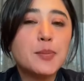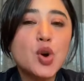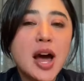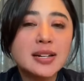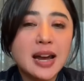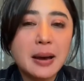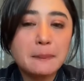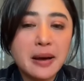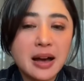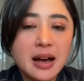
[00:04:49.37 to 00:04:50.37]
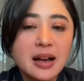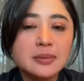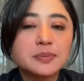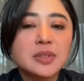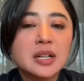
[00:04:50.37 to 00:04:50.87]
bulannya apa
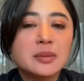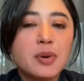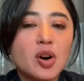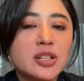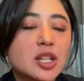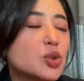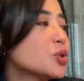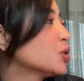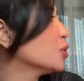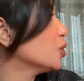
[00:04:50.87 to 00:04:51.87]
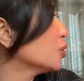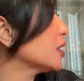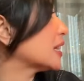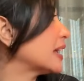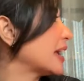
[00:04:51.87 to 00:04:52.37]
pokoknya tunggu dulu
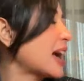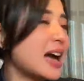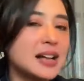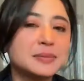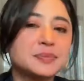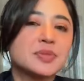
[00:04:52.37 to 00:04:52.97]
ya teh ya